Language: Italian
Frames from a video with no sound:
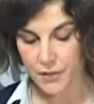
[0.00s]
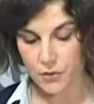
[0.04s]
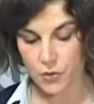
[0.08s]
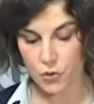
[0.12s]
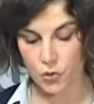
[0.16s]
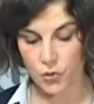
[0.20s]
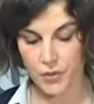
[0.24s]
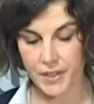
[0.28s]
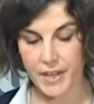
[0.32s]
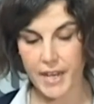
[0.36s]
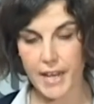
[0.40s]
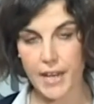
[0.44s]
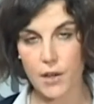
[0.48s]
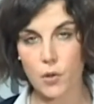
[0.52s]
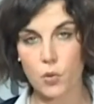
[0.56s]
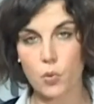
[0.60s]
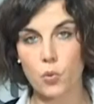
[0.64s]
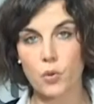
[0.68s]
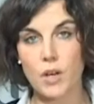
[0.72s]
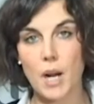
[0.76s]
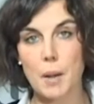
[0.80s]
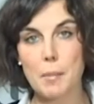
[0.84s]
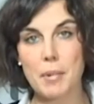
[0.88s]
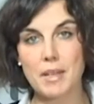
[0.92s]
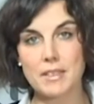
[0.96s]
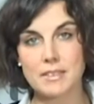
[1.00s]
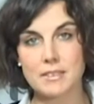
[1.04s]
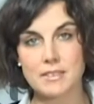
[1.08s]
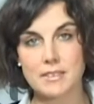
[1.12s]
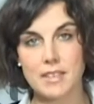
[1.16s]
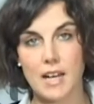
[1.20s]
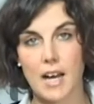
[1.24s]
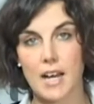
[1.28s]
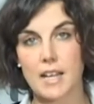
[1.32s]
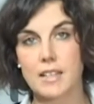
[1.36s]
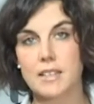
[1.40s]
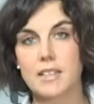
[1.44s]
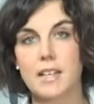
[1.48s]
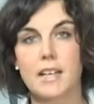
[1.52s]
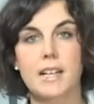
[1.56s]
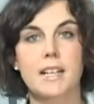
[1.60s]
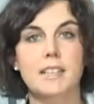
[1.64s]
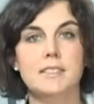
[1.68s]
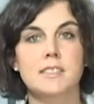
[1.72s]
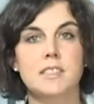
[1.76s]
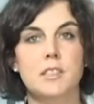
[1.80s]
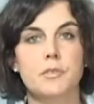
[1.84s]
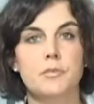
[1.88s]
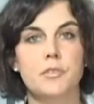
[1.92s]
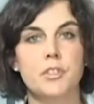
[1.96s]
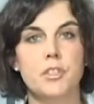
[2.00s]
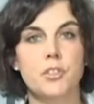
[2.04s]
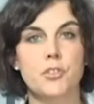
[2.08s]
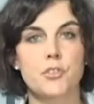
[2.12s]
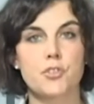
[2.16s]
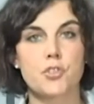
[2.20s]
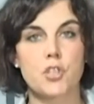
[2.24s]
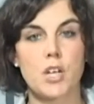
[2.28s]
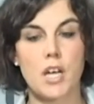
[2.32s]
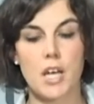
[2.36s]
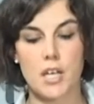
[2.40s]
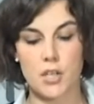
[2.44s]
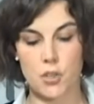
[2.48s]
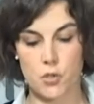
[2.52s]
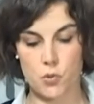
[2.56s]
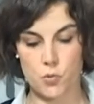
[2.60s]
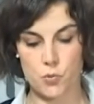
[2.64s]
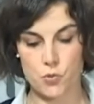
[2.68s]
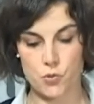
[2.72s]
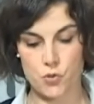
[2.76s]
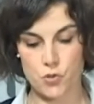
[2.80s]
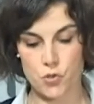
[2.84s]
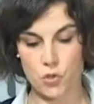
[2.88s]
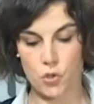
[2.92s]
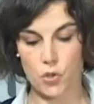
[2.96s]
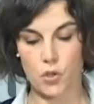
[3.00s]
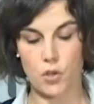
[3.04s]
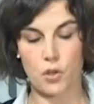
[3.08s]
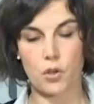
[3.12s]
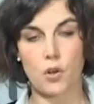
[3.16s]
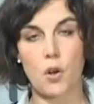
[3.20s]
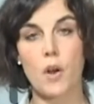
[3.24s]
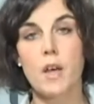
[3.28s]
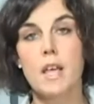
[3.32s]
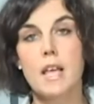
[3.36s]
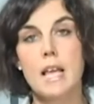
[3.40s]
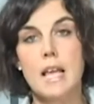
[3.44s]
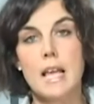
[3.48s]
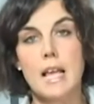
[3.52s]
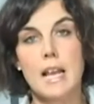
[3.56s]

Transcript: non è una battaglia che si vince in un giorno